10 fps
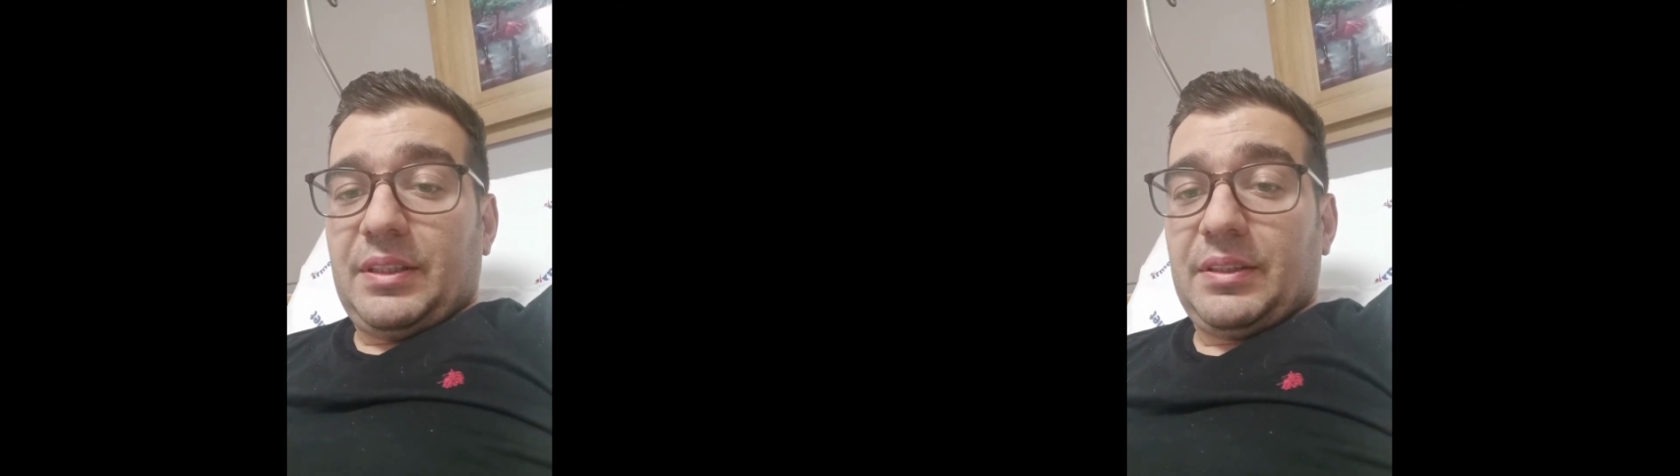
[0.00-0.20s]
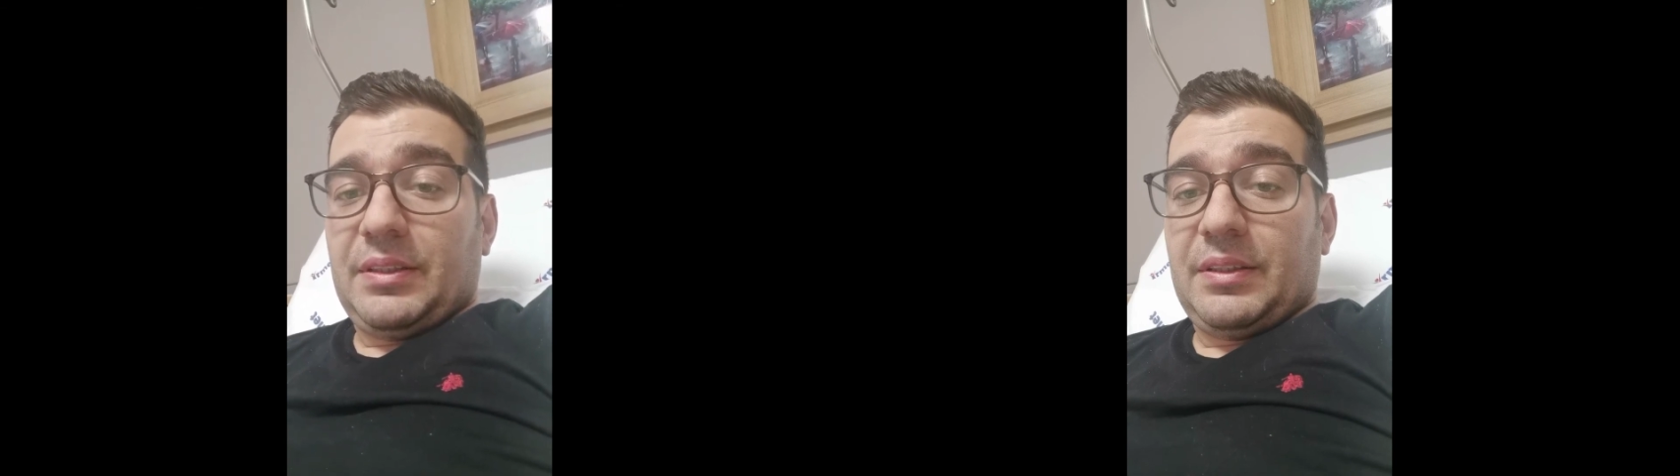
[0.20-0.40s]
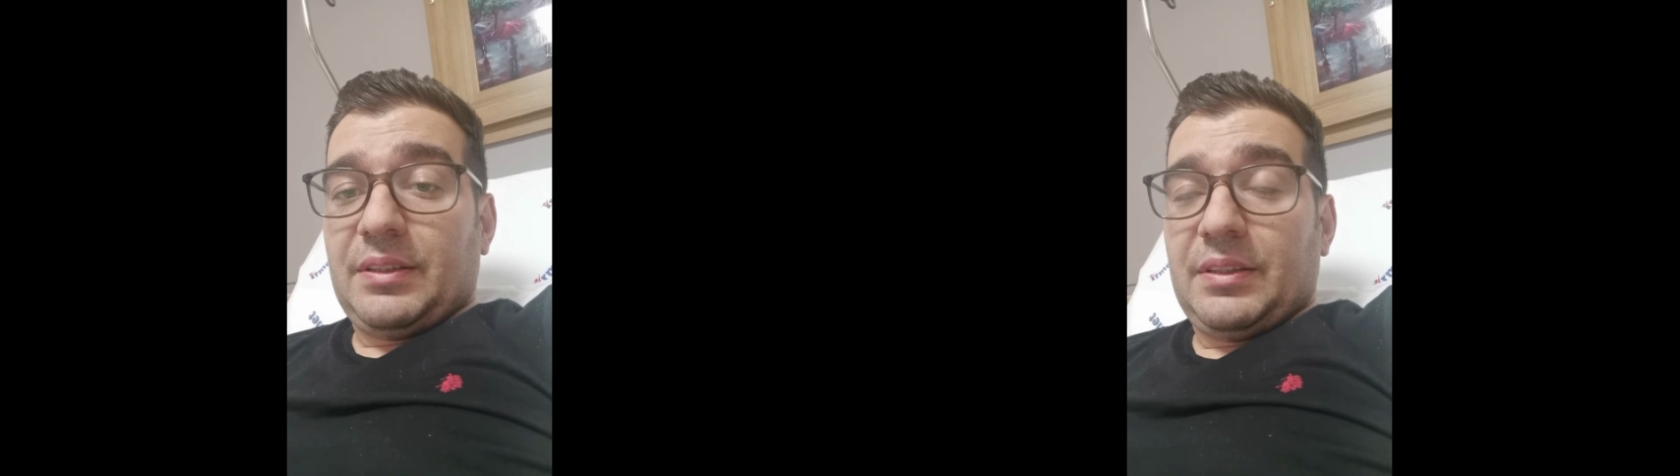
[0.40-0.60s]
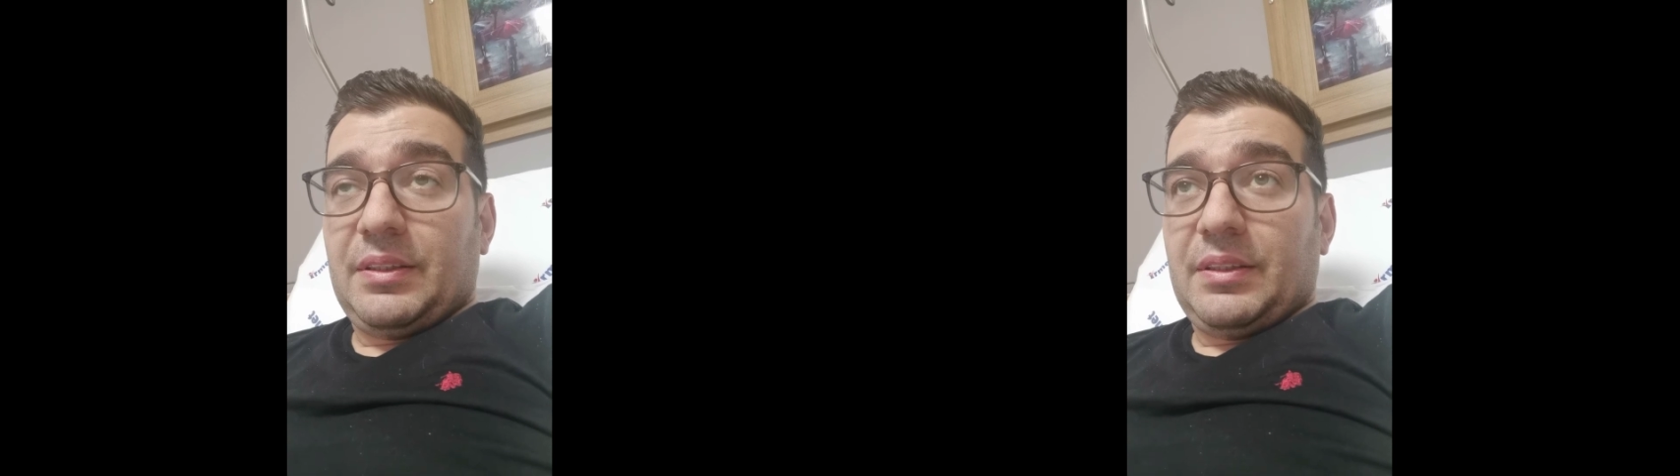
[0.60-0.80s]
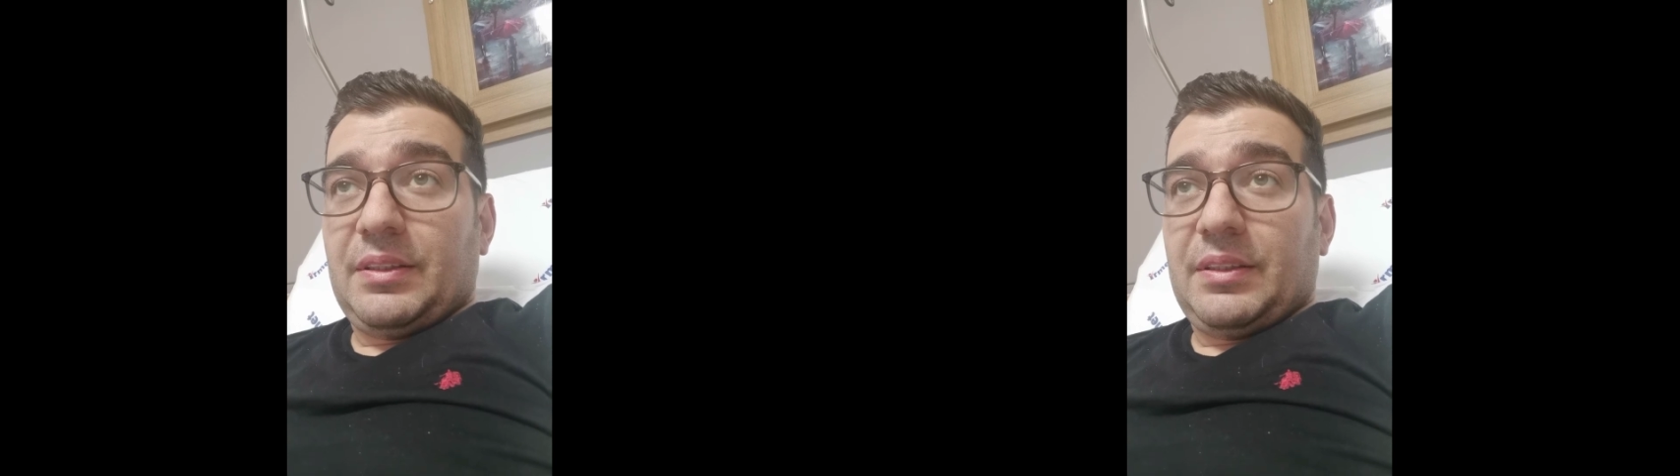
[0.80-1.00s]
de
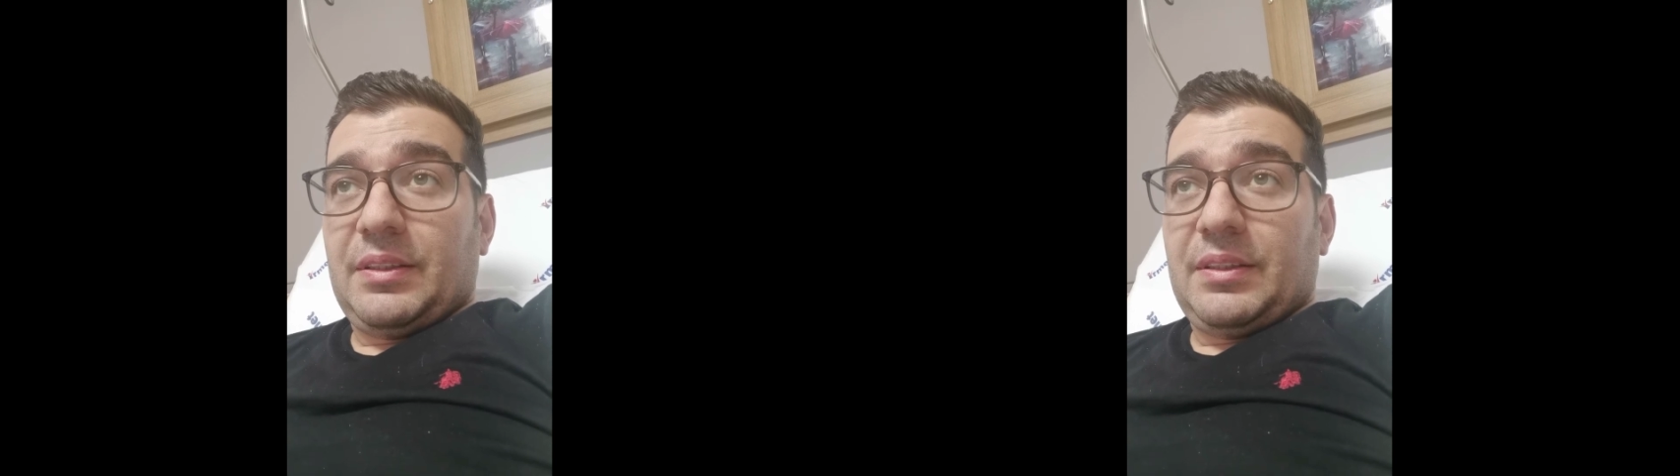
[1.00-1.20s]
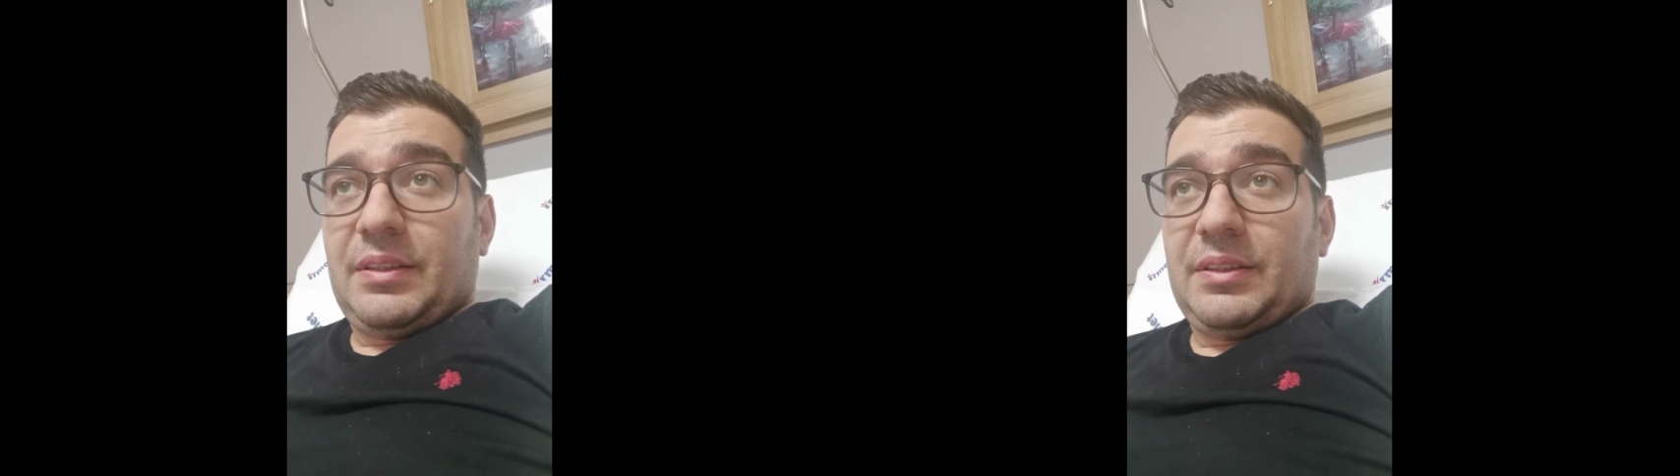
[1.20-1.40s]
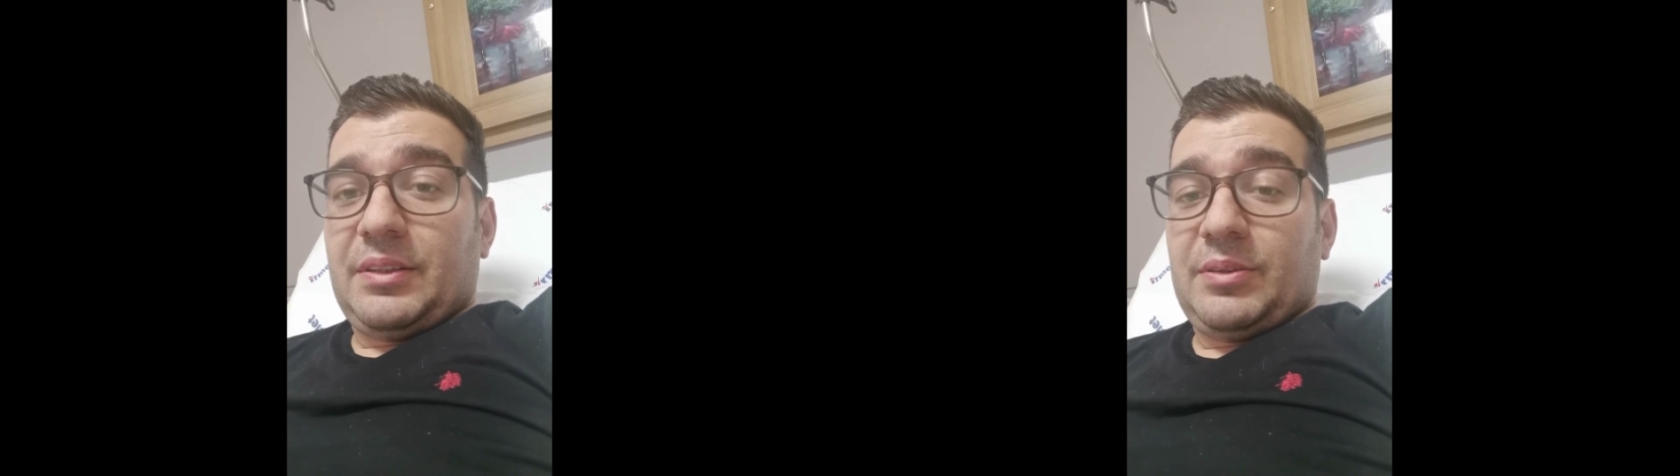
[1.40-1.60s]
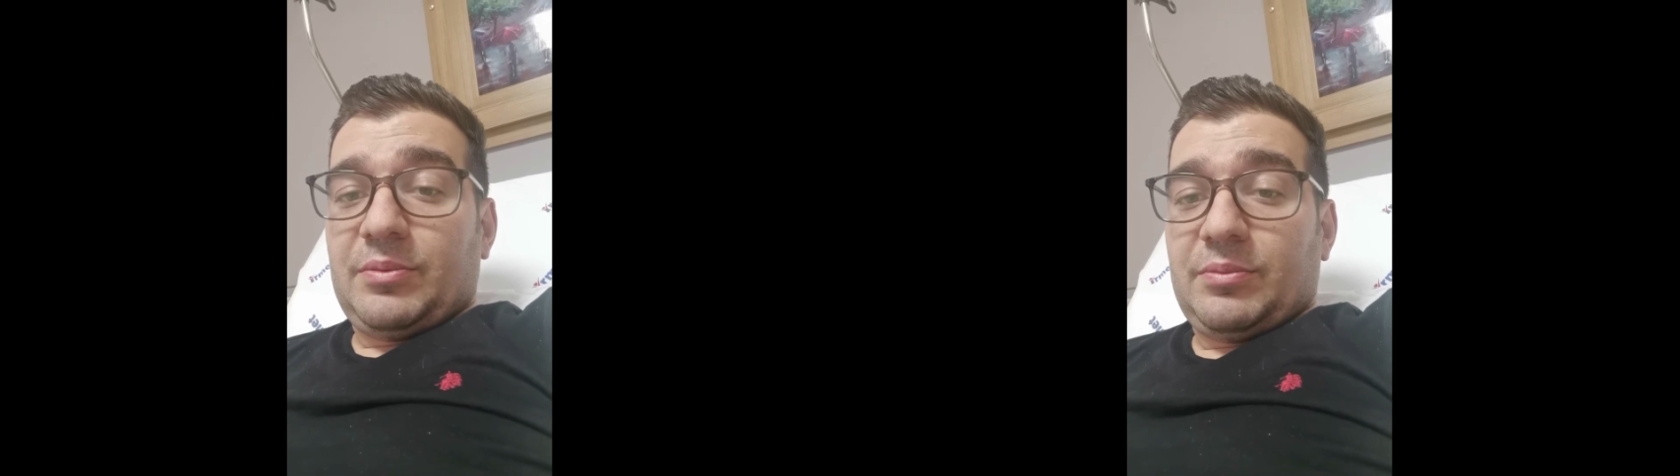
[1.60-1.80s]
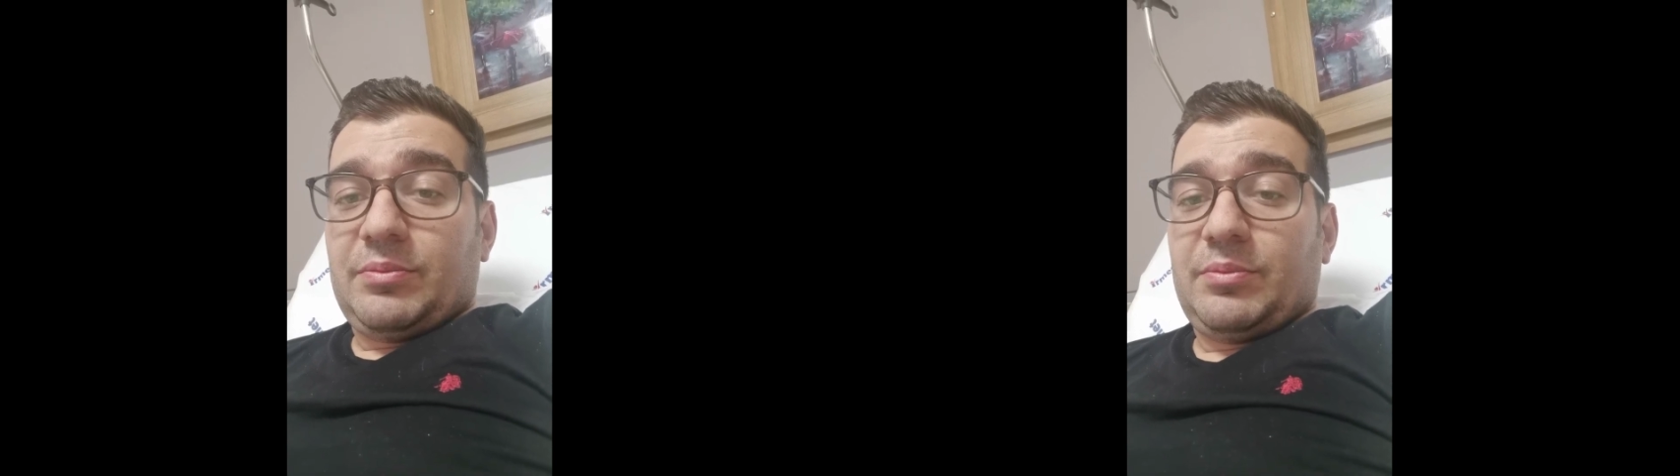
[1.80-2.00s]
hani